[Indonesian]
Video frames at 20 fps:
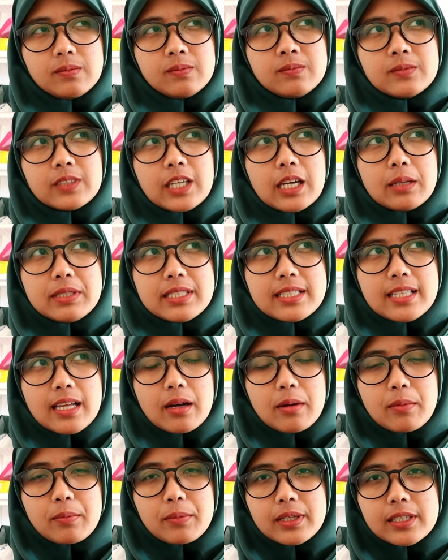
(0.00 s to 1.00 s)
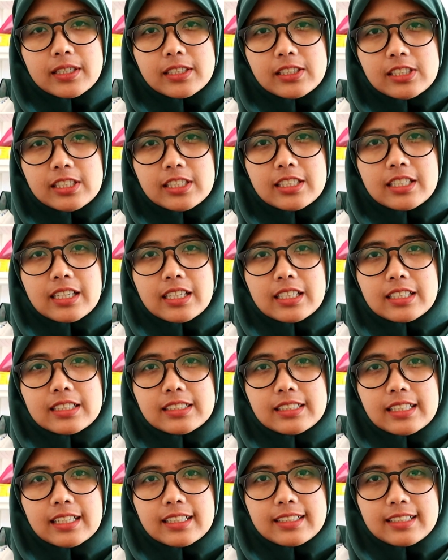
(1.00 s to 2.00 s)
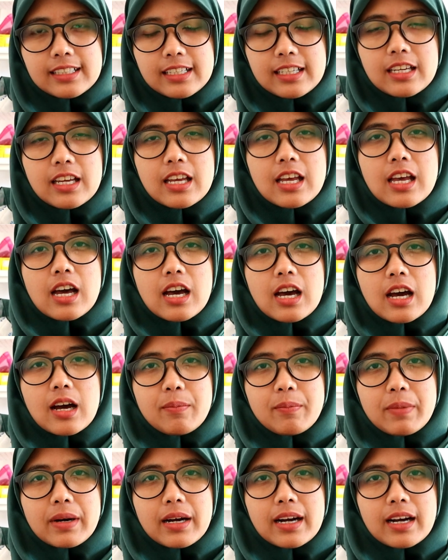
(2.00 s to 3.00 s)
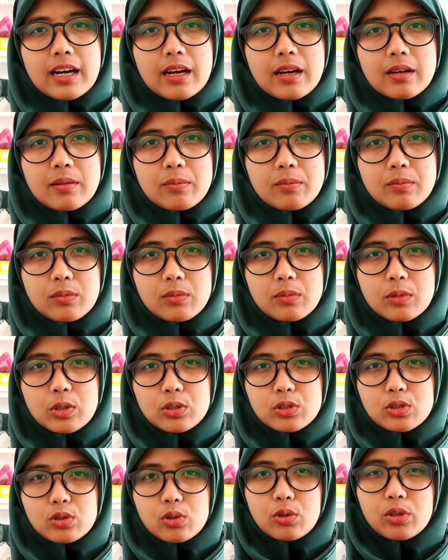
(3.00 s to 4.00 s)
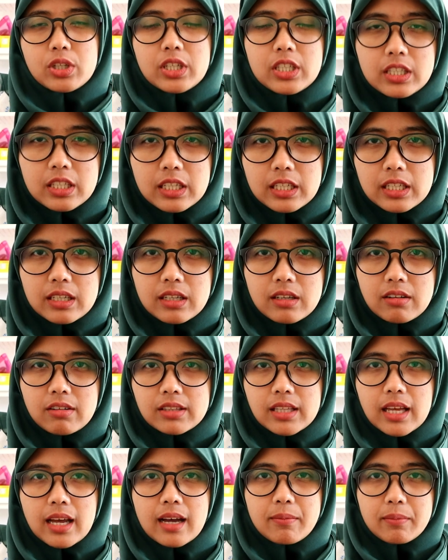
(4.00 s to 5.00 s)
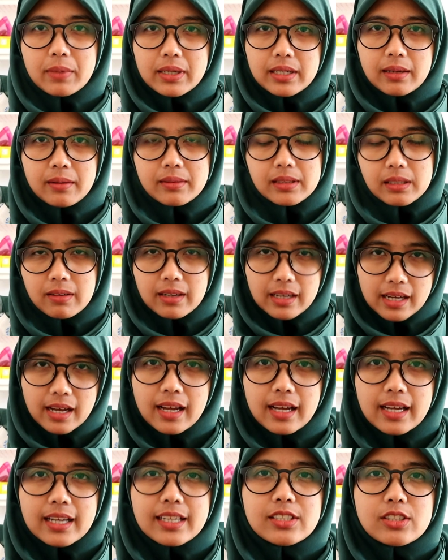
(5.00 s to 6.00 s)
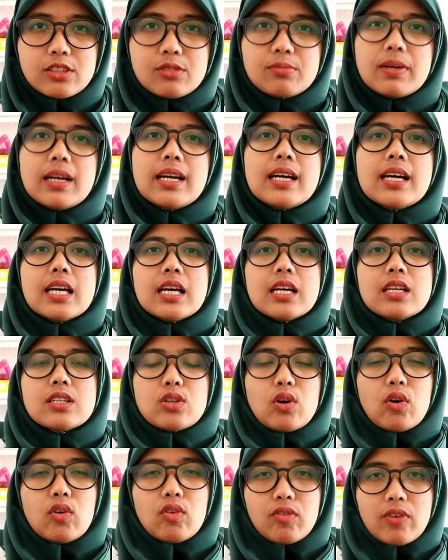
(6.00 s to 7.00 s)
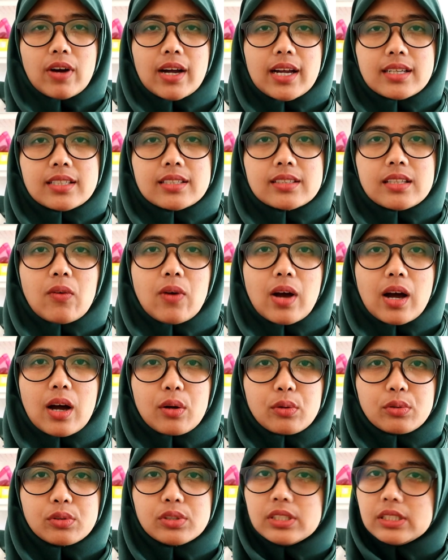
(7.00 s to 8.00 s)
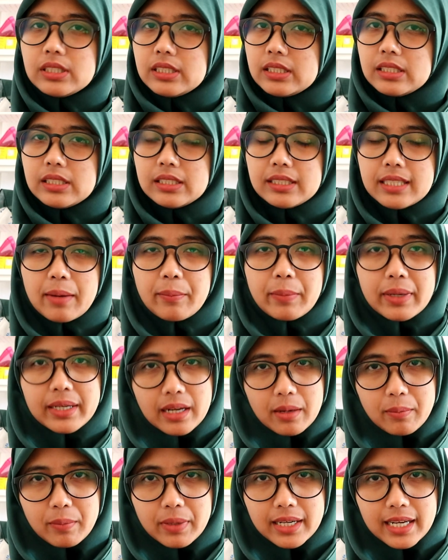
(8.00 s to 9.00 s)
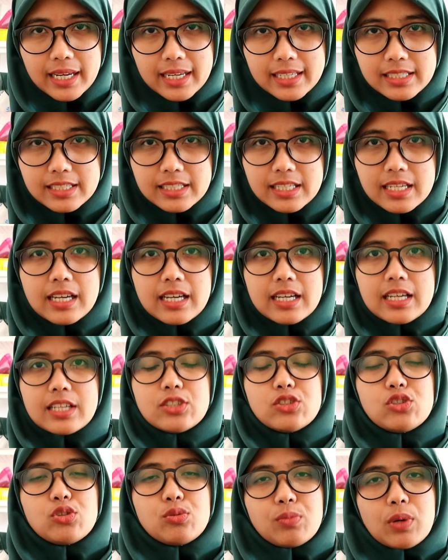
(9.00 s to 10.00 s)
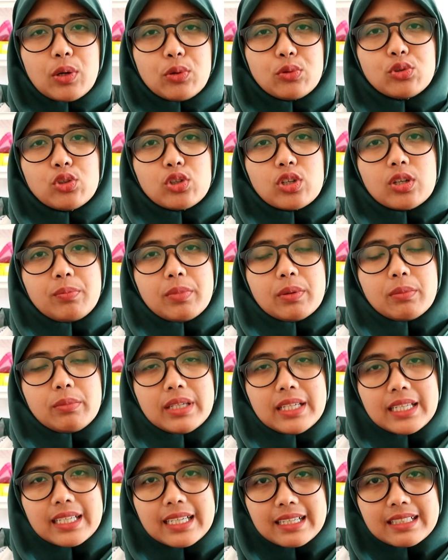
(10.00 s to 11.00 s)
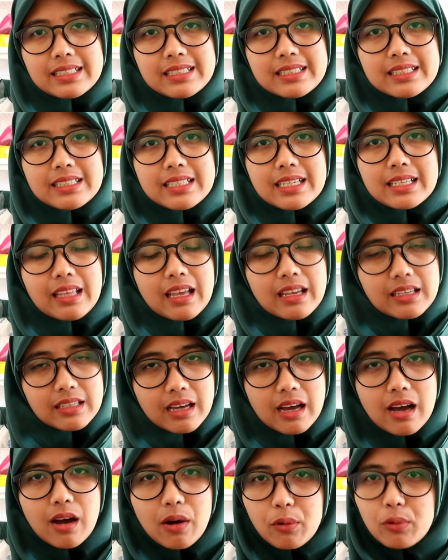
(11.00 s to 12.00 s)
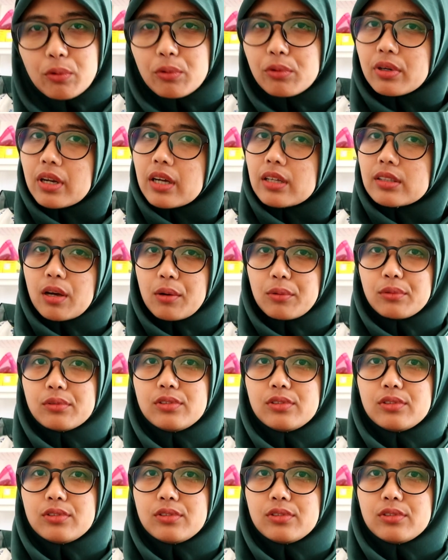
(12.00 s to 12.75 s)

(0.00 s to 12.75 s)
nggak bisa mengeneralisasi apakah Moskow ini kota aman atau enggak. Cuma so far setahu aku di sini sih aman-aman aja. Cuma untuk kepemilikan senjatanya aku kurang tahu